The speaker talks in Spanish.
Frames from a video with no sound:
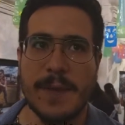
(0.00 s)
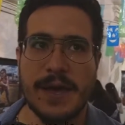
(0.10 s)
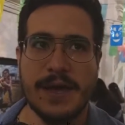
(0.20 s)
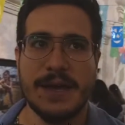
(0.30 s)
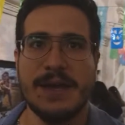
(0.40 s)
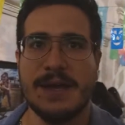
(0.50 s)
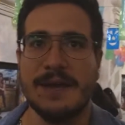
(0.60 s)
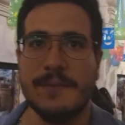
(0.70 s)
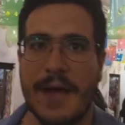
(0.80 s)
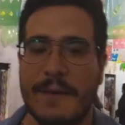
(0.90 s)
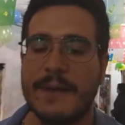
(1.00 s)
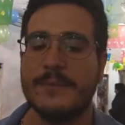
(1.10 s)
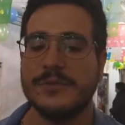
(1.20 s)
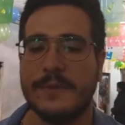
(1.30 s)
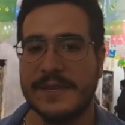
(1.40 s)
eh, habla
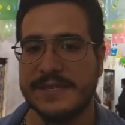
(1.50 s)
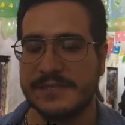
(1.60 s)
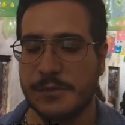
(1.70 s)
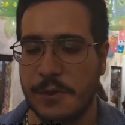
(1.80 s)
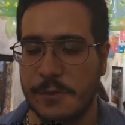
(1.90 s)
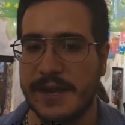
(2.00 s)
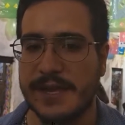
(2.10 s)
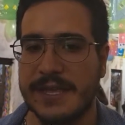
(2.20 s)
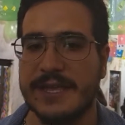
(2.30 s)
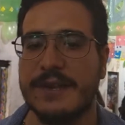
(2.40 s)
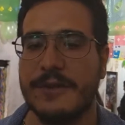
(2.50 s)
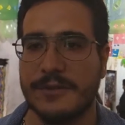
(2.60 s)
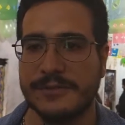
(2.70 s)
mucho más de su obra que de los